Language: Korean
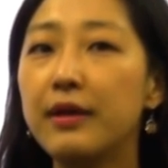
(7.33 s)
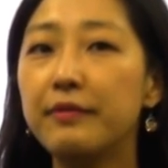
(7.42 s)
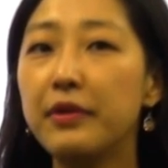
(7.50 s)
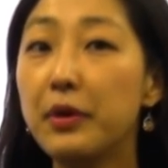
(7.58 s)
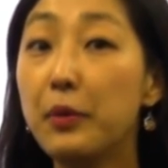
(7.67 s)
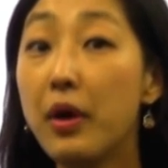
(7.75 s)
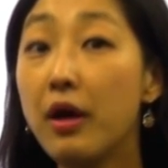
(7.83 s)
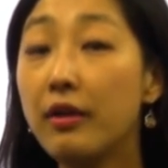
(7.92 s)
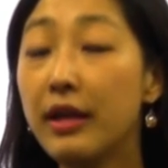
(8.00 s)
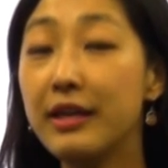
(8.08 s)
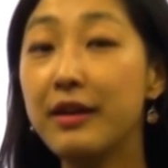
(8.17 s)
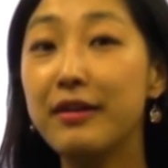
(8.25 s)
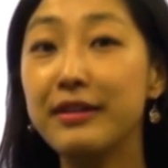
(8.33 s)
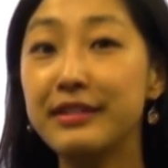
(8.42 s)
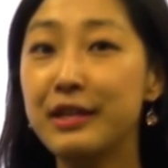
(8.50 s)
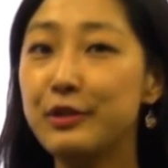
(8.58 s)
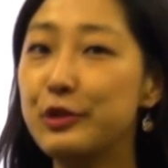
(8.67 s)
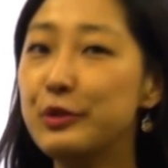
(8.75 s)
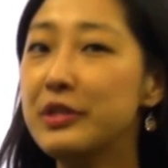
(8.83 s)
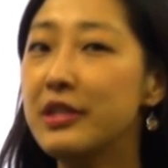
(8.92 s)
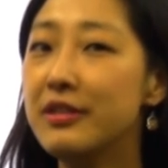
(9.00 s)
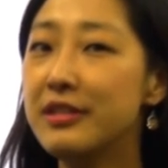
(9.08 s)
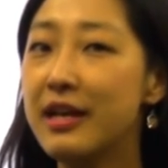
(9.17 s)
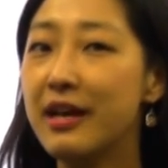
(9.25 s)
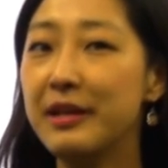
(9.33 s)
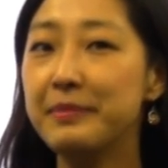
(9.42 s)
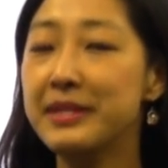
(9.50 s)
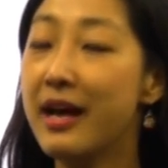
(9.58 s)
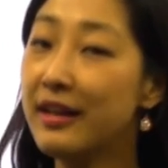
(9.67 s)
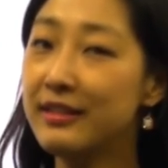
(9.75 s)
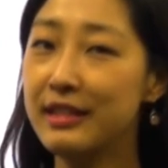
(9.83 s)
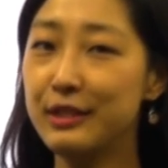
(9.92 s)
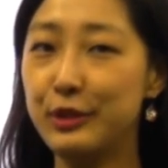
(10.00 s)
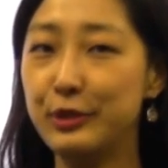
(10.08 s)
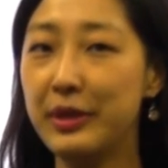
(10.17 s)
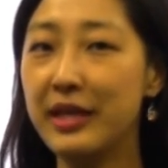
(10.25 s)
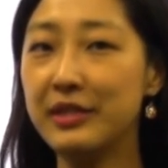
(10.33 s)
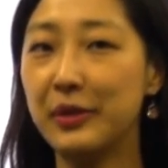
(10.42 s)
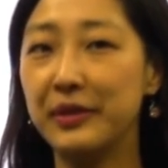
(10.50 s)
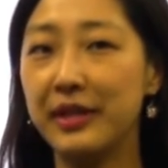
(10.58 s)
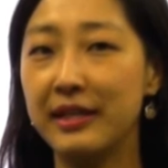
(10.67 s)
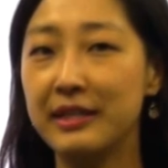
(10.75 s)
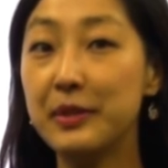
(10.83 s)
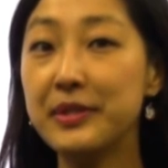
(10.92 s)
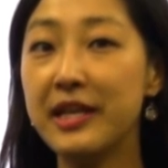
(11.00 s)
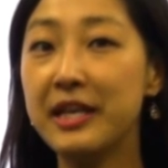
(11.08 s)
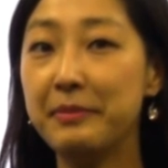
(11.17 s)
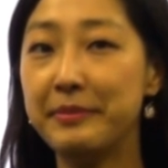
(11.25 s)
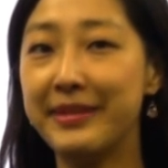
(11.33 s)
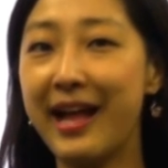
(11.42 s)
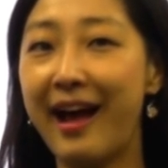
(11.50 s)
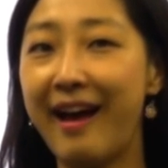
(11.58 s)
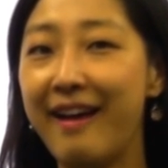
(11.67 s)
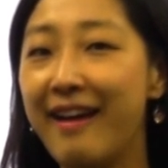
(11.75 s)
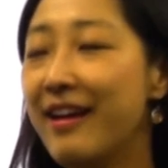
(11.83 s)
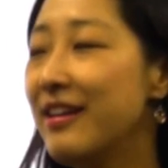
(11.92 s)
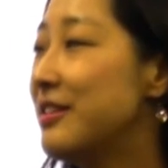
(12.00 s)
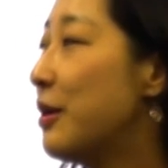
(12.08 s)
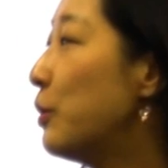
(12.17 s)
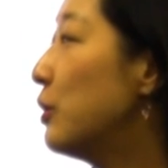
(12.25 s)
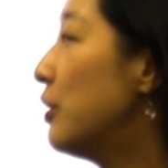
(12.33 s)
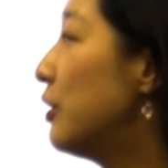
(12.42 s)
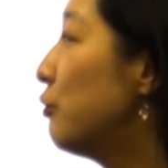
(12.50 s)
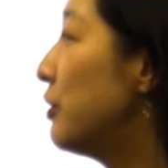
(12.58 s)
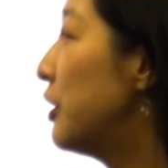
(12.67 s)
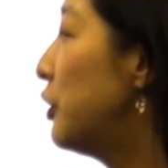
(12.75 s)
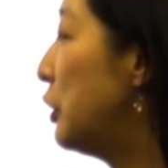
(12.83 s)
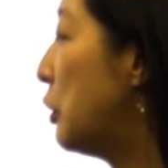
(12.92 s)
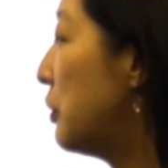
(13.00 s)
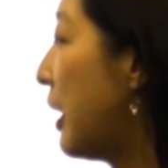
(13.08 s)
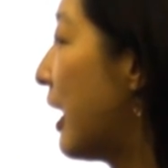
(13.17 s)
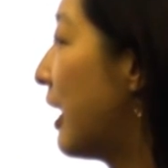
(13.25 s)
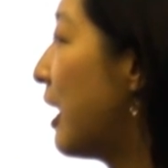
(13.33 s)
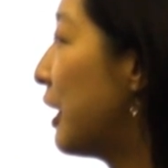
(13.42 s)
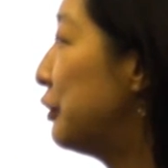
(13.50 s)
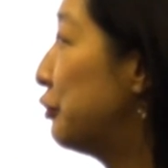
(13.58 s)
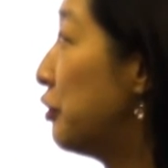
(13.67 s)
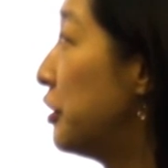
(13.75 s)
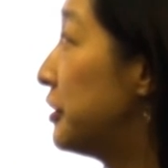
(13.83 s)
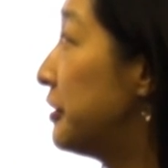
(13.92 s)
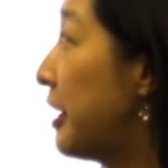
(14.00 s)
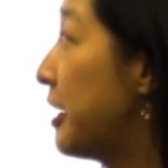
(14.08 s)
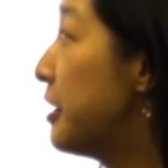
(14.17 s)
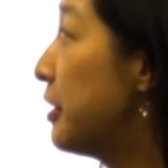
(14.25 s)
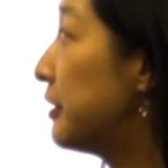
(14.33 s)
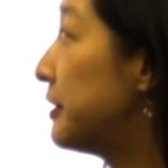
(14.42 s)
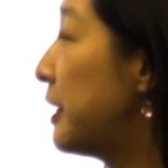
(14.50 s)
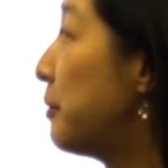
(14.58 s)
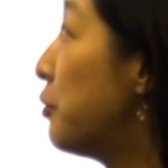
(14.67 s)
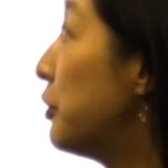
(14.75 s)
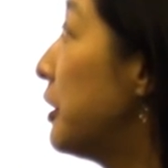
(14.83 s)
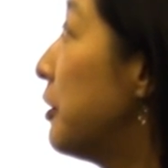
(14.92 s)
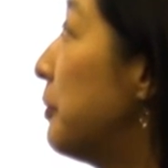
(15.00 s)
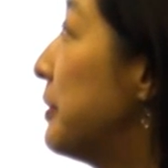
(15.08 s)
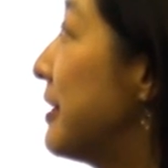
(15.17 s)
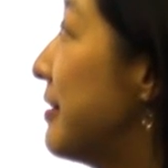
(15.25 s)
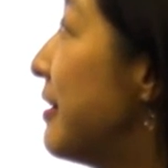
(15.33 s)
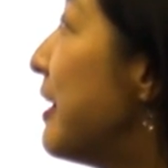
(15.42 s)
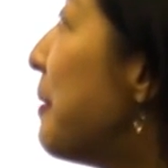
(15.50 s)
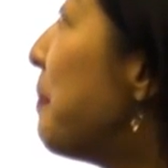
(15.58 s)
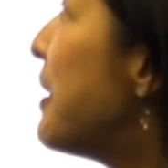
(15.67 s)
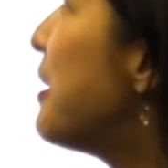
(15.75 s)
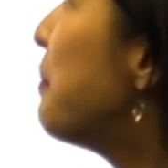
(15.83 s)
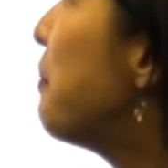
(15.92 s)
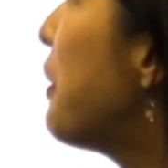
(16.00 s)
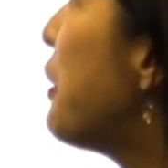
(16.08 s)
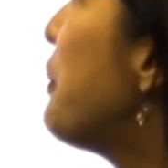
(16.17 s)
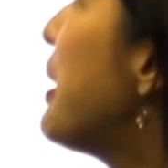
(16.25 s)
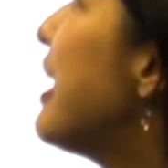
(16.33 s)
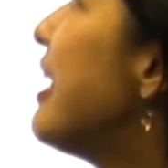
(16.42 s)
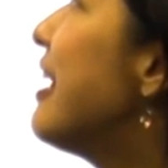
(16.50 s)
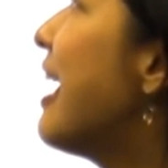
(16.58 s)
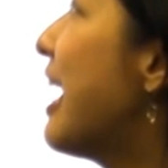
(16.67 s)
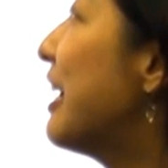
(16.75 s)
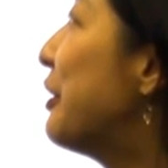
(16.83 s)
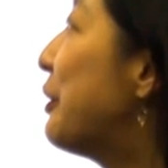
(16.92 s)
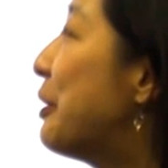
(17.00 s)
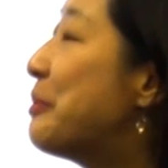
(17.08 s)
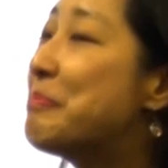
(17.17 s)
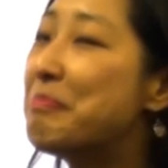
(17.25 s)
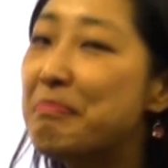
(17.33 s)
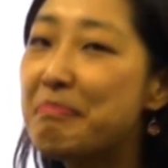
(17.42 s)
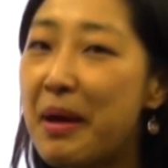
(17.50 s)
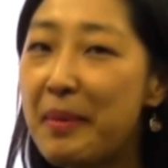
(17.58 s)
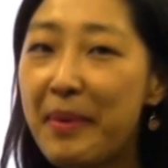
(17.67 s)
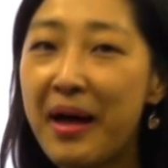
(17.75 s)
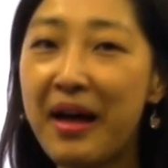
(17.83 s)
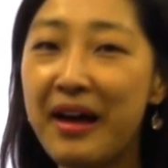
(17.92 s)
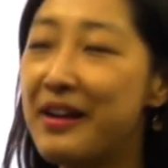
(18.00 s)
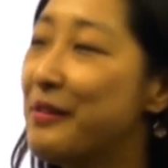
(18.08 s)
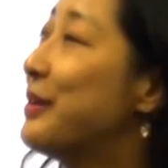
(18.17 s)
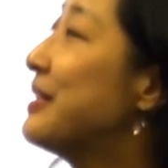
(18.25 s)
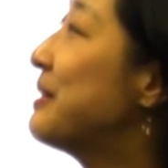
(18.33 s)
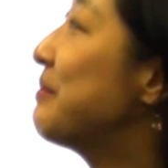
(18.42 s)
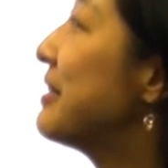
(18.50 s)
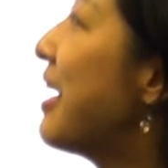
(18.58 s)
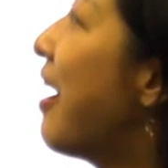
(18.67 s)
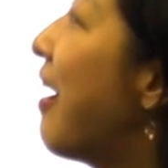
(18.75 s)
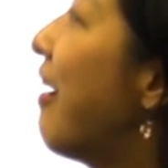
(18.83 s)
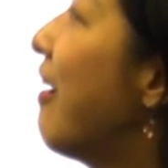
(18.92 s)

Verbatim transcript: everyone. 안녕하세요. Junior Times Hot Issue의 전나리 선생입니다. 자, 오늘은 우리 귀여운 아가가 누워 있는데요. 제목이 이겁니다. Sleeping Beauty and Her Mama라고 했습니다.